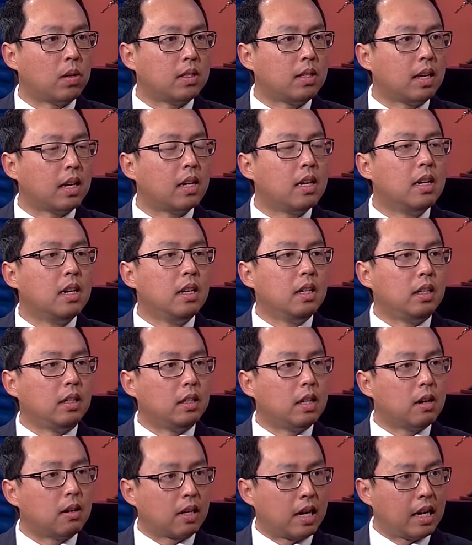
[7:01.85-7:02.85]
检，一
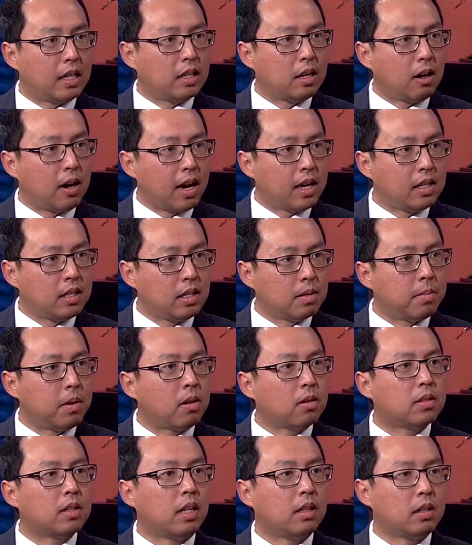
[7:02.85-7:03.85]
定要看到癌细胞
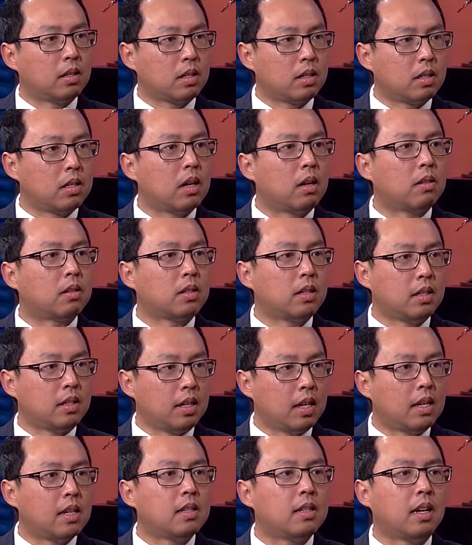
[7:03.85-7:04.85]
才能知道是
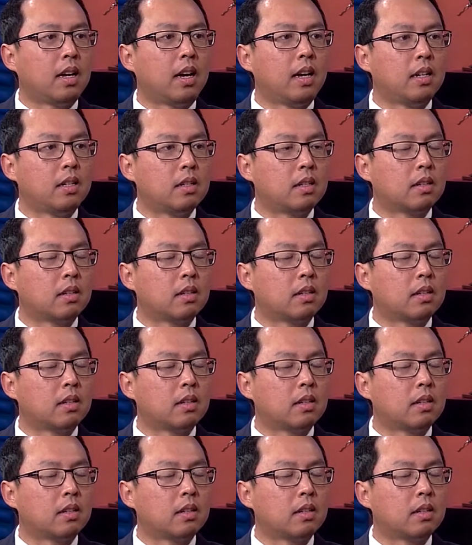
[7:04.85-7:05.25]
前列腺癌症。